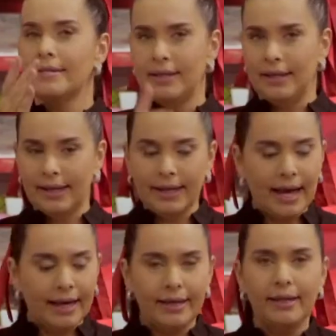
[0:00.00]
Se liga
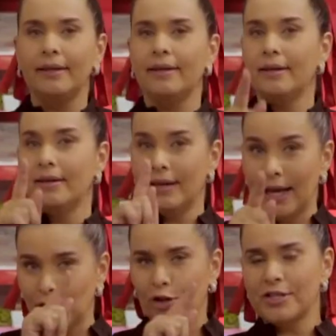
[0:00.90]
aí e
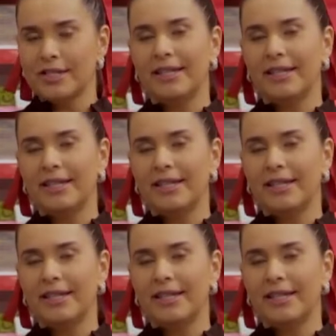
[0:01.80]
anote os